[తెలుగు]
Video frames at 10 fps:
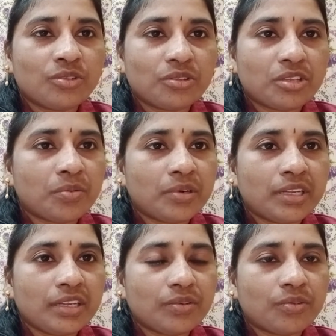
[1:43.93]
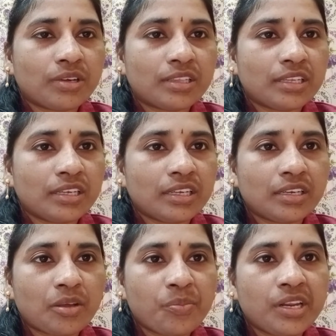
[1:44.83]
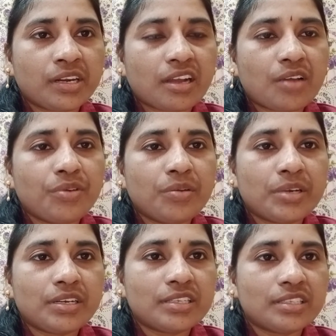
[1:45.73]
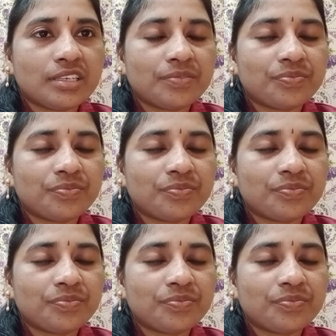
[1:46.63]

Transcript: తొందరపడి ఒక అతనికి నమ్మి నేను కాఫీలు పెట్టేసి